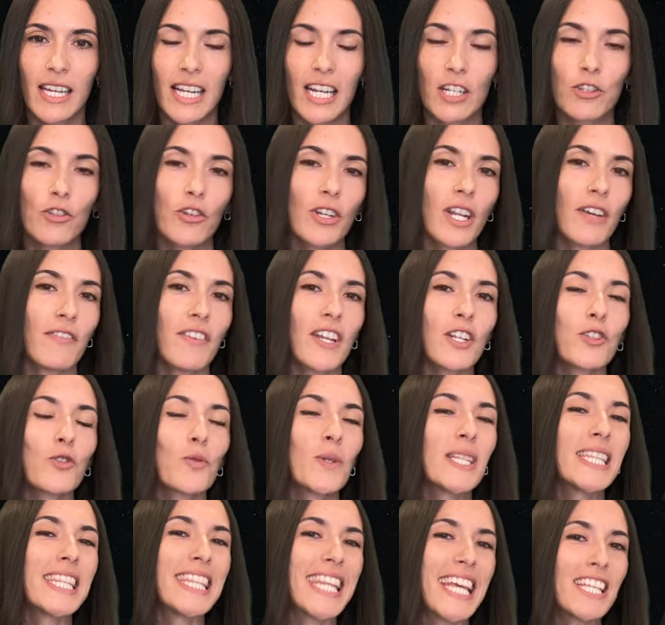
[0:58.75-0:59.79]
cartografiar
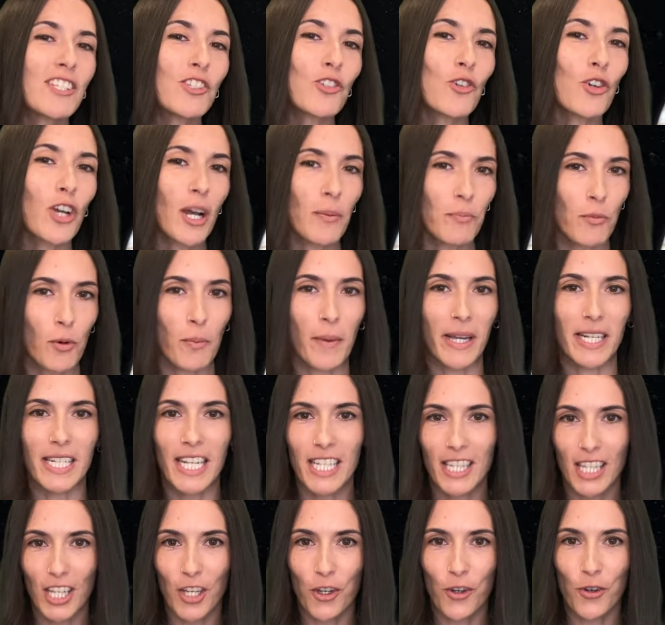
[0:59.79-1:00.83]
su intenso campo
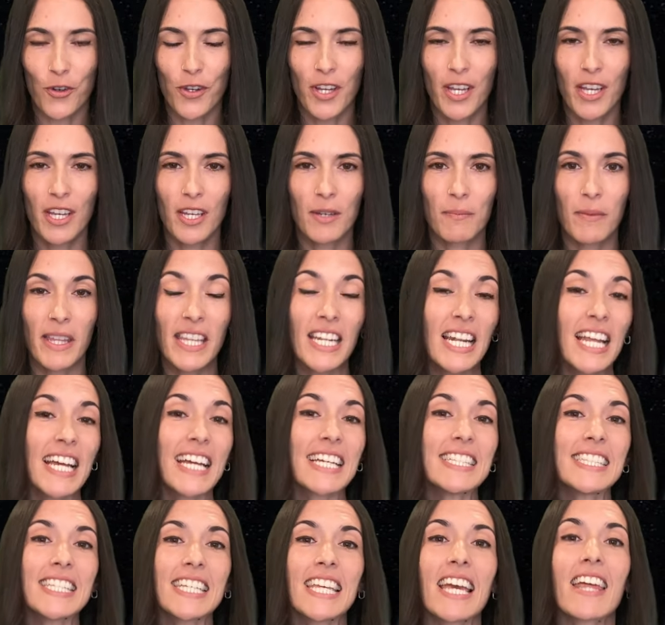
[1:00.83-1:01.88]
magnético, medir la
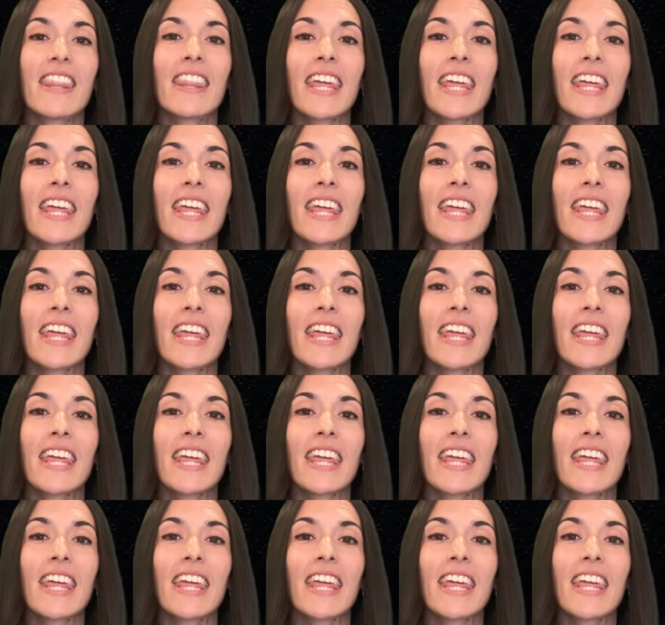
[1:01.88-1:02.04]
cantidad